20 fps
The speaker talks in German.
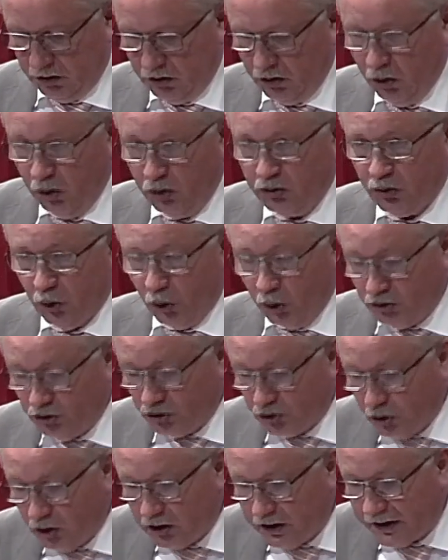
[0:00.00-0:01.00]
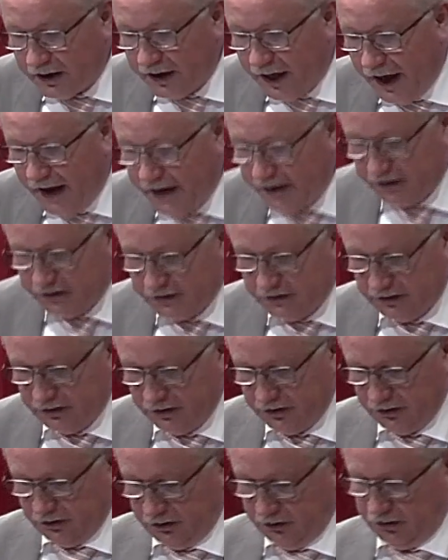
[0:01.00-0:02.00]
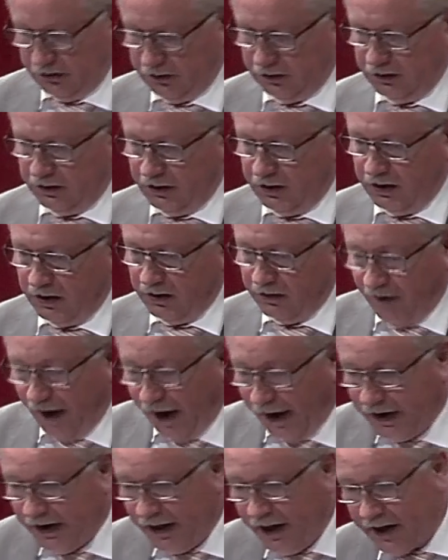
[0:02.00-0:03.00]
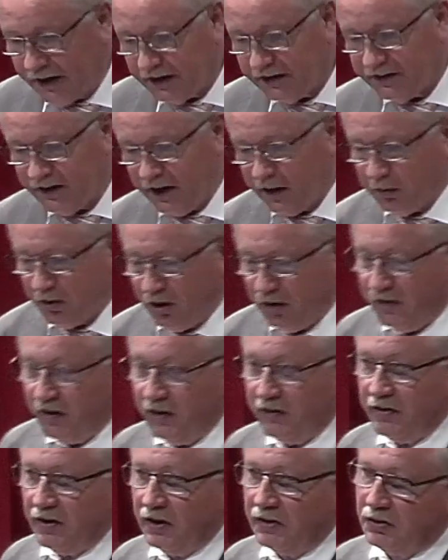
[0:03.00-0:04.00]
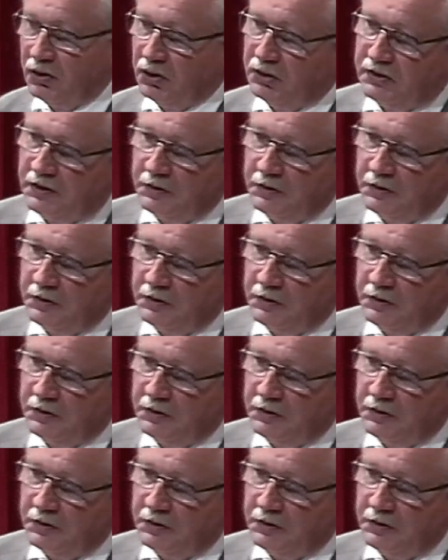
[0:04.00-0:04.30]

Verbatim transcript: und unschuldig leidet, weil er in seinem Gewissen an Gott